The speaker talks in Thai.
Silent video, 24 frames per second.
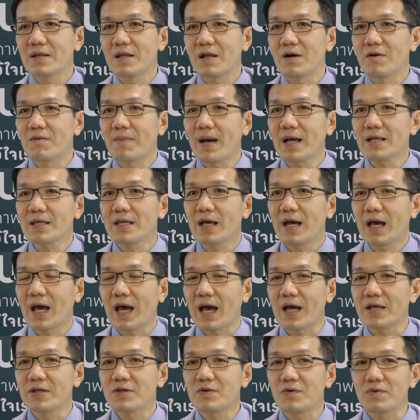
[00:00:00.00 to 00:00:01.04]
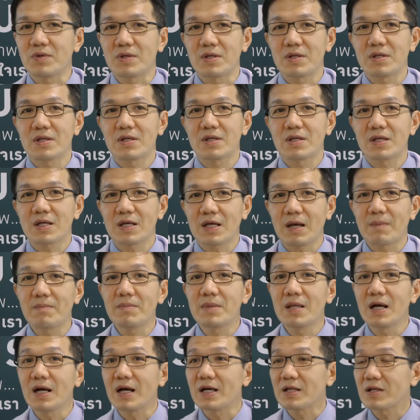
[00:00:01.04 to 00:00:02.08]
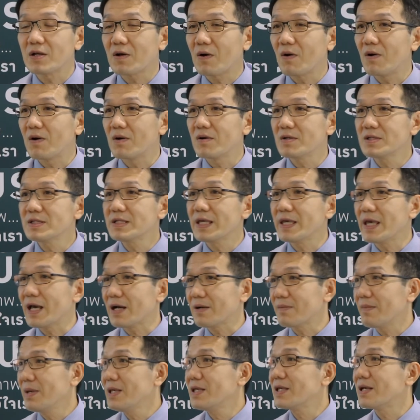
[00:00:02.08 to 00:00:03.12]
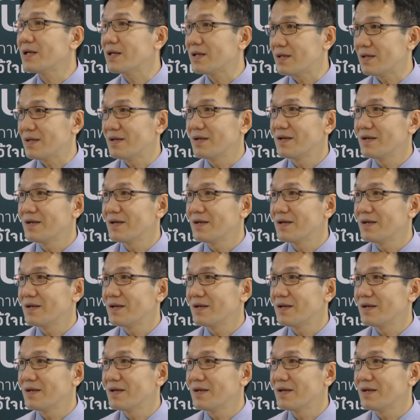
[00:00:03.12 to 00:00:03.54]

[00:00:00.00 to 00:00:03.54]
เรามักจะหาจุดกำเนิดของเสียงไม่เจอ